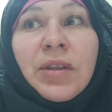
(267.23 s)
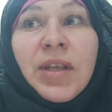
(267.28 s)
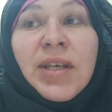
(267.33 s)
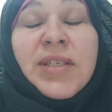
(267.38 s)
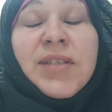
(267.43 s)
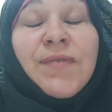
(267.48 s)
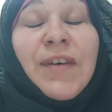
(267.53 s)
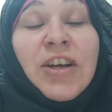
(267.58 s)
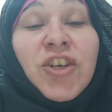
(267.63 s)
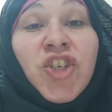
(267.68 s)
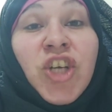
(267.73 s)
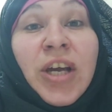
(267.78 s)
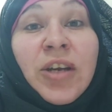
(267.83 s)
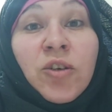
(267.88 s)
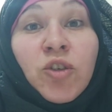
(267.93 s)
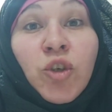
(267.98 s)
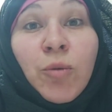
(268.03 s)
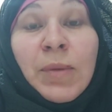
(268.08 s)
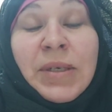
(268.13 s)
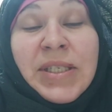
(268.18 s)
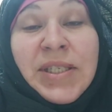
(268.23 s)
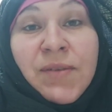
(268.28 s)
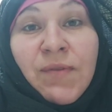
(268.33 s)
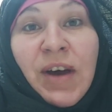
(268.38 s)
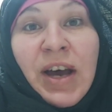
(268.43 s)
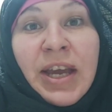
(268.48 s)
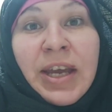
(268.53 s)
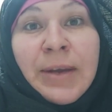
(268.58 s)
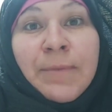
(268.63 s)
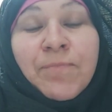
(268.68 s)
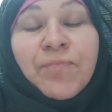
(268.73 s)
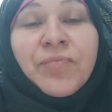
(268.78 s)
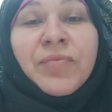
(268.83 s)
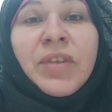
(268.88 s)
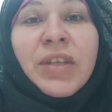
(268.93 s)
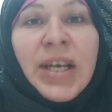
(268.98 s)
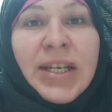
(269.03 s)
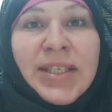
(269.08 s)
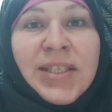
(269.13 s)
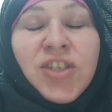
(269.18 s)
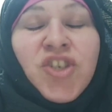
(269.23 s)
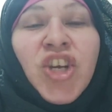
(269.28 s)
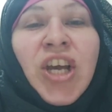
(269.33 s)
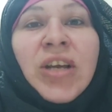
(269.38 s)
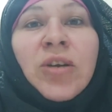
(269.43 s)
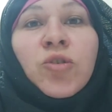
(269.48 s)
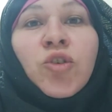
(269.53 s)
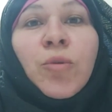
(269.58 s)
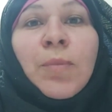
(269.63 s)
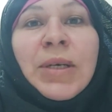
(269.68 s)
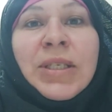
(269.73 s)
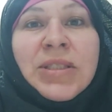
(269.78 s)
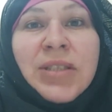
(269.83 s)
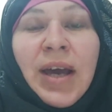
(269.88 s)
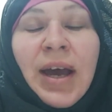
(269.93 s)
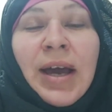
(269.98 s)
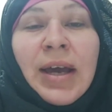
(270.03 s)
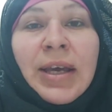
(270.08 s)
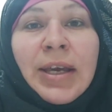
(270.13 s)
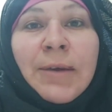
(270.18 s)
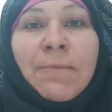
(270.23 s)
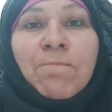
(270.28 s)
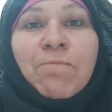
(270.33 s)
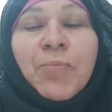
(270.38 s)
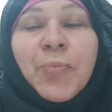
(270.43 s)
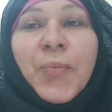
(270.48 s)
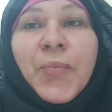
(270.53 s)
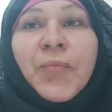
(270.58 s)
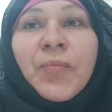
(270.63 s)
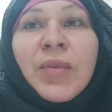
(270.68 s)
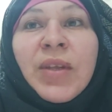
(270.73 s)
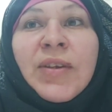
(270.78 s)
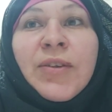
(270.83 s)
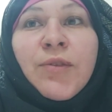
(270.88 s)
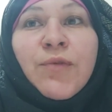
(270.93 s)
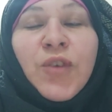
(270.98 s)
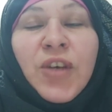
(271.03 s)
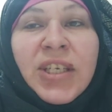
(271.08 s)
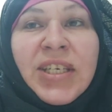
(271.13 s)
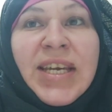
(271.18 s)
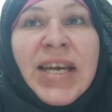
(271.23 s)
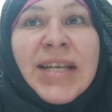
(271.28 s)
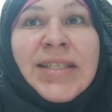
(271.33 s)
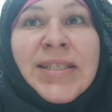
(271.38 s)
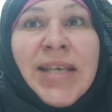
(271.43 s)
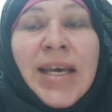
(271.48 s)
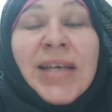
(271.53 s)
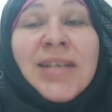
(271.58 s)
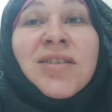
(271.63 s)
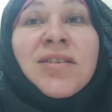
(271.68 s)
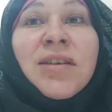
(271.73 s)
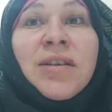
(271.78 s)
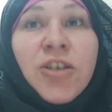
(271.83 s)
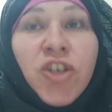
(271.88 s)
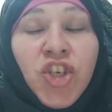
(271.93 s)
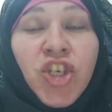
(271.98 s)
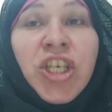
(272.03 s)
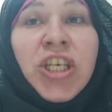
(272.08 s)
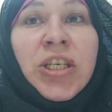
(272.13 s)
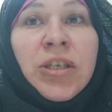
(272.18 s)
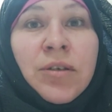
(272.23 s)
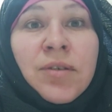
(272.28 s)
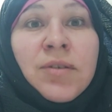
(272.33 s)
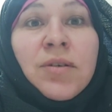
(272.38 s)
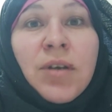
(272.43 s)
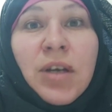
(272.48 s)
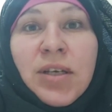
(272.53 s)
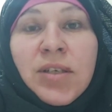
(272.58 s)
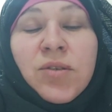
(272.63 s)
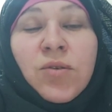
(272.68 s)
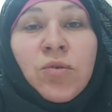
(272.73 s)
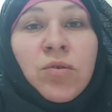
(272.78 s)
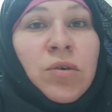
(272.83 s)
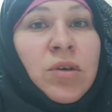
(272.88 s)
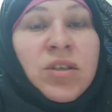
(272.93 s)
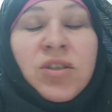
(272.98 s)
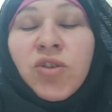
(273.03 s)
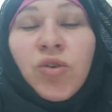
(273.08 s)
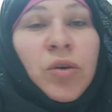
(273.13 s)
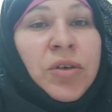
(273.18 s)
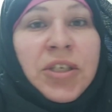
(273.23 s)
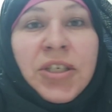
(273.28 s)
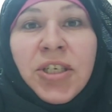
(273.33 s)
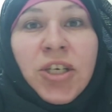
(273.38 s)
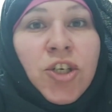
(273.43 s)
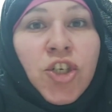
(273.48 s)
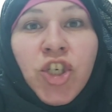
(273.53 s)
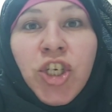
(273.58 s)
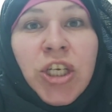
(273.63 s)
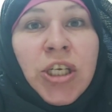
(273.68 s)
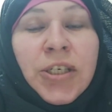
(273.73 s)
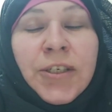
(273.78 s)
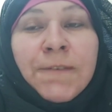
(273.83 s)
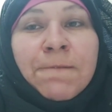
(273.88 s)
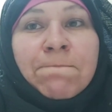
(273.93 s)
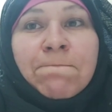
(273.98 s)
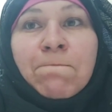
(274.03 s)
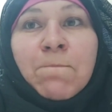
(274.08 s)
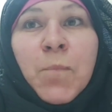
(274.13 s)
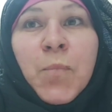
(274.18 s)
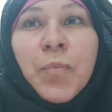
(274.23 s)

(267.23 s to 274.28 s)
Das war Scheidung Nummer 2. Jetzt Scheidung Nummer 3. Das wird jetzt erst geschieden, also ist noch nicht geschieden.